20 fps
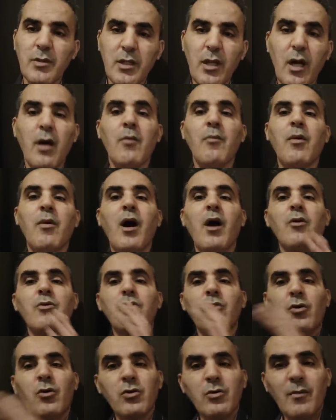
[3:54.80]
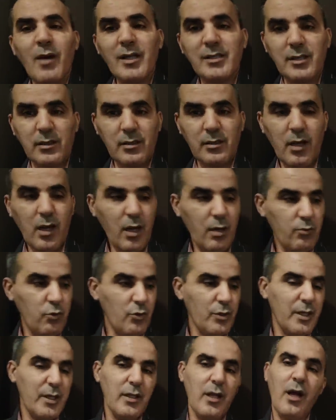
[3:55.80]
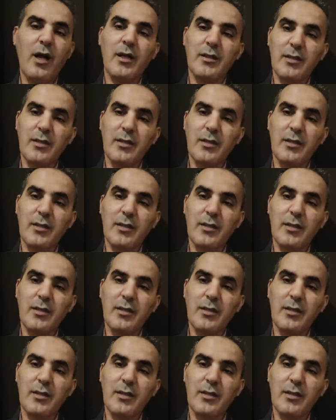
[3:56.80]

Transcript: منا بغاو يروحوا لمصر ابو ريده